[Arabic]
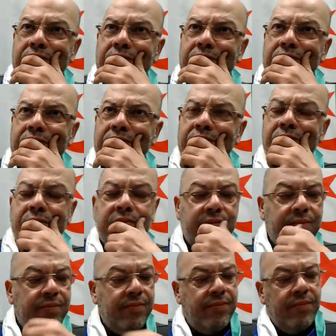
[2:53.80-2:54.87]
في
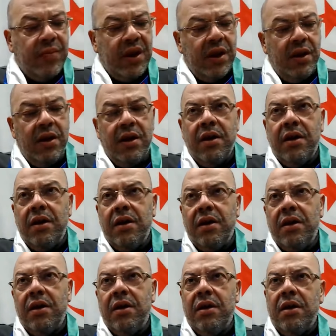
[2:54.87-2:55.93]
جوايع الشلف مش عارف
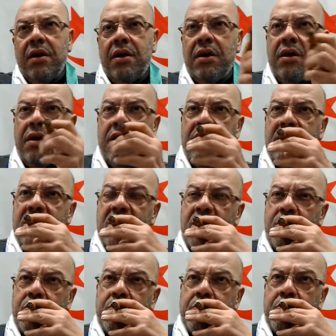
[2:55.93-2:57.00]
نيلا
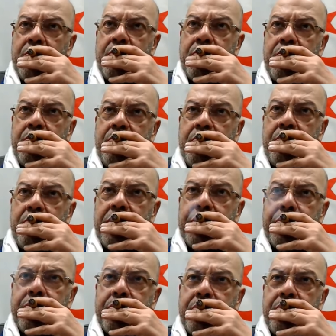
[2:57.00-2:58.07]
في فيلم يفرحوا
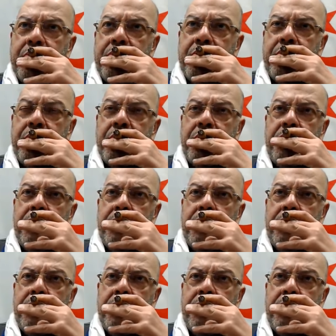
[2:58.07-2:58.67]
في اون ديريكت